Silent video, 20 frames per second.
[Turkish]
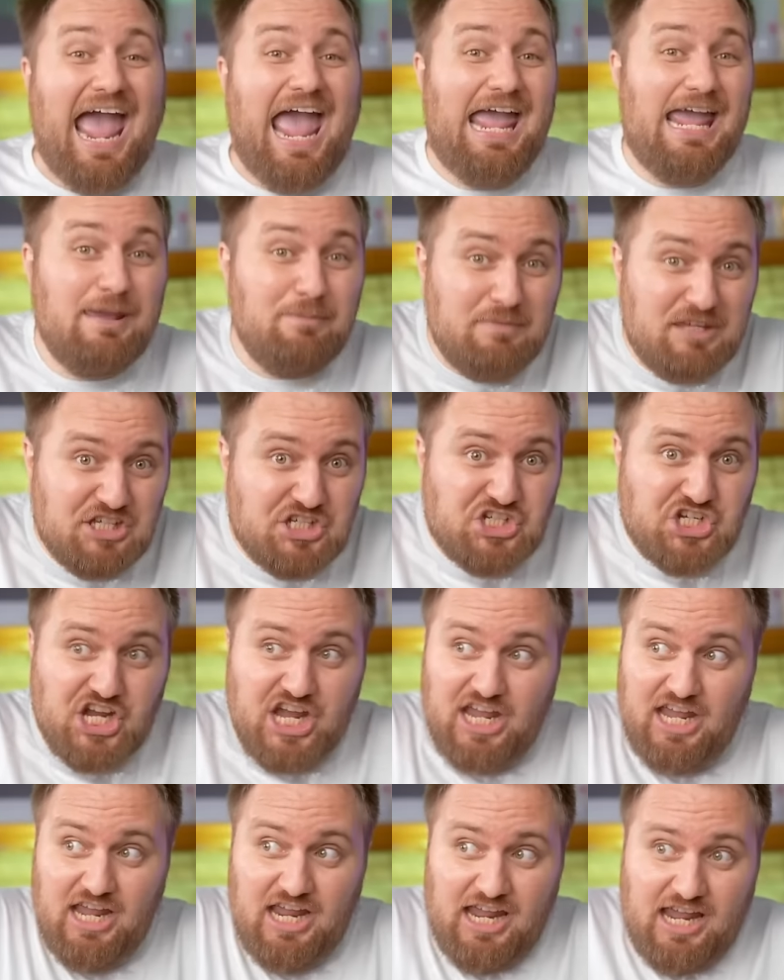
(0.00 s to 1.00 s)
hem
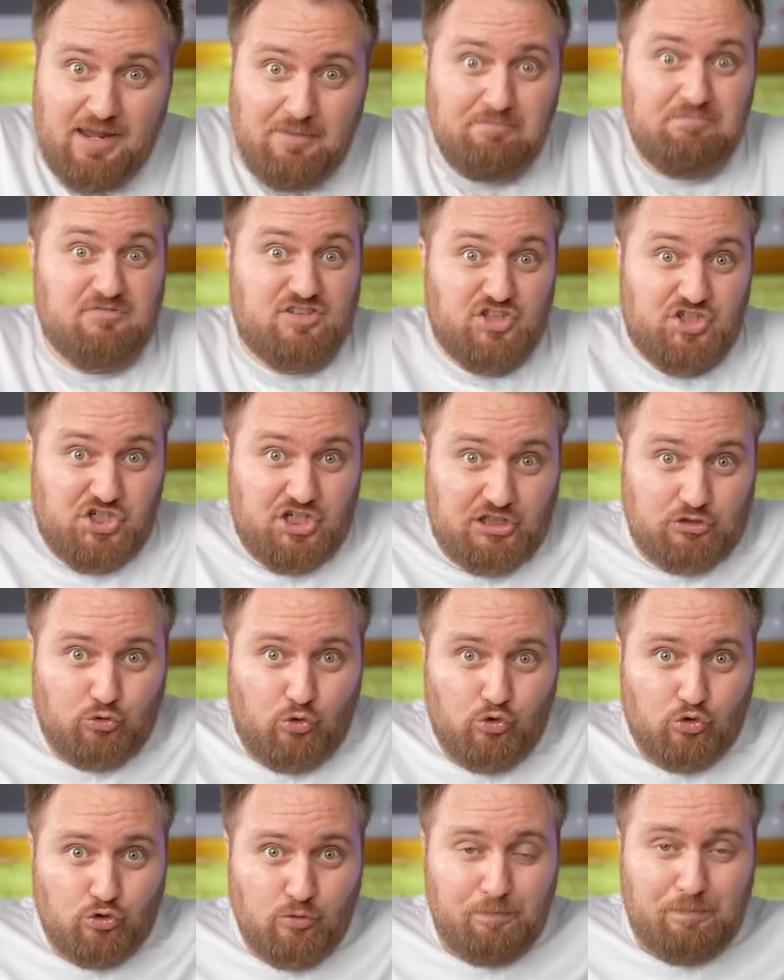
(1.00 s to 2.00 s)
içe hem dışa
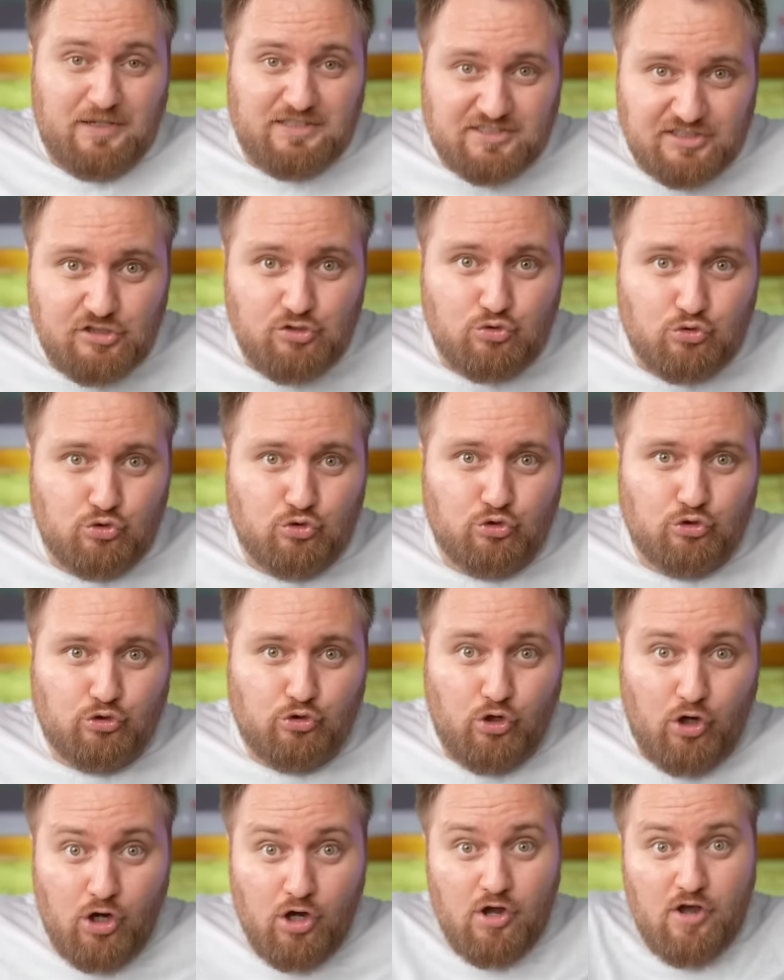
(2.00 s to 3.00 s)
doğru basınç
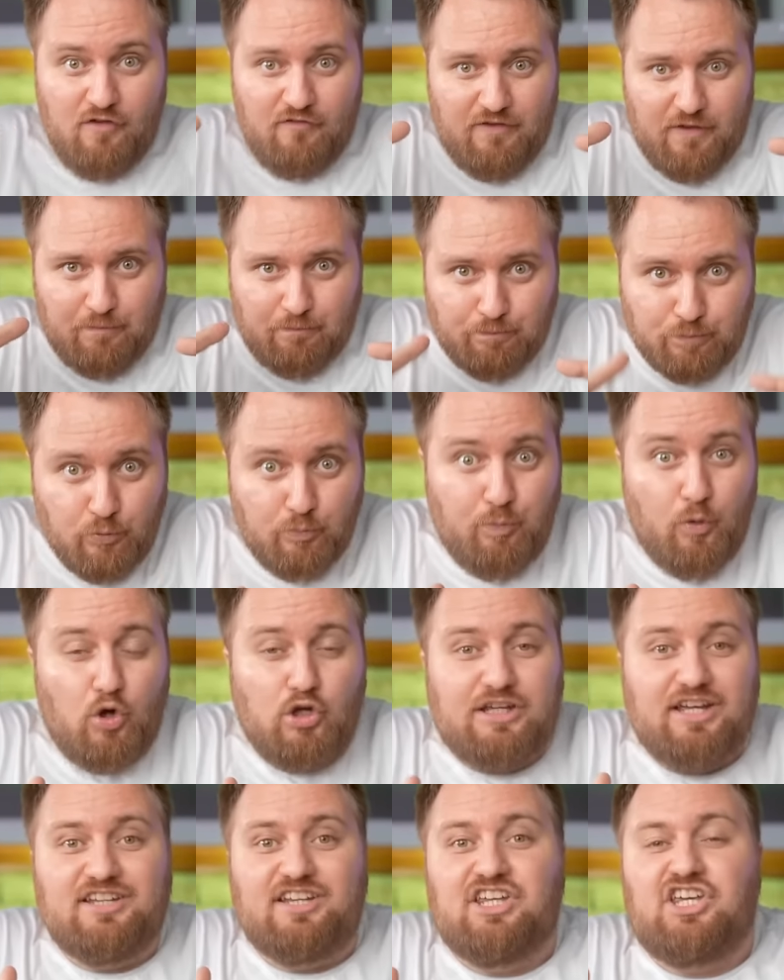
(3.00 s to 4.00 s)
uyguluyor ve bu
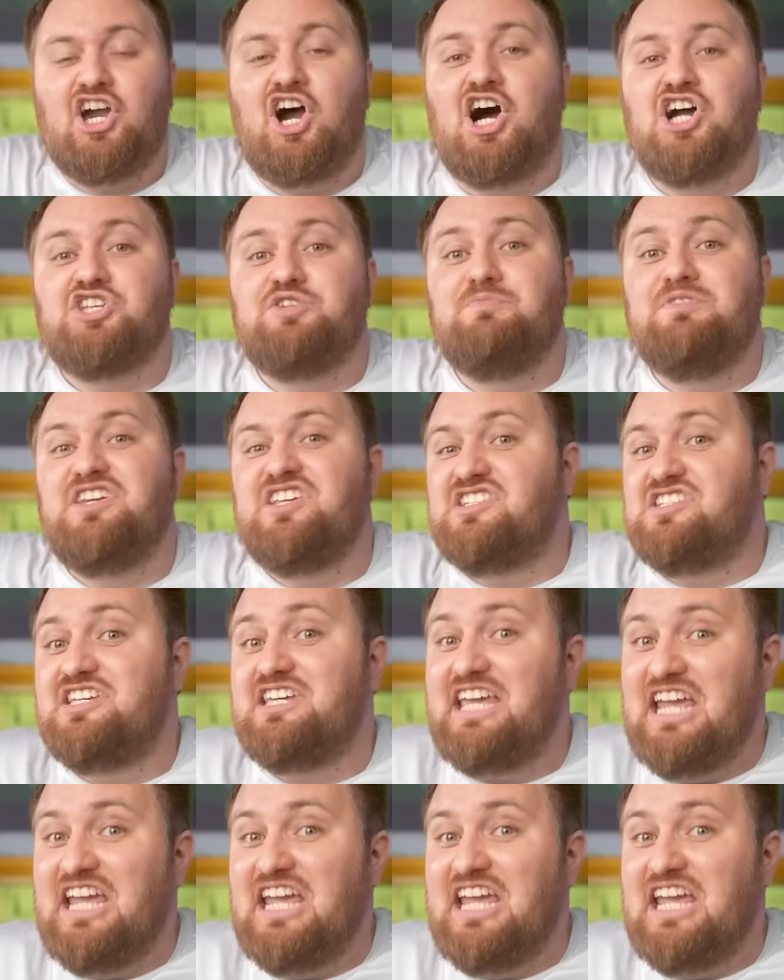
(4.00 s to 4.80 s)
bölgedeki hacminizi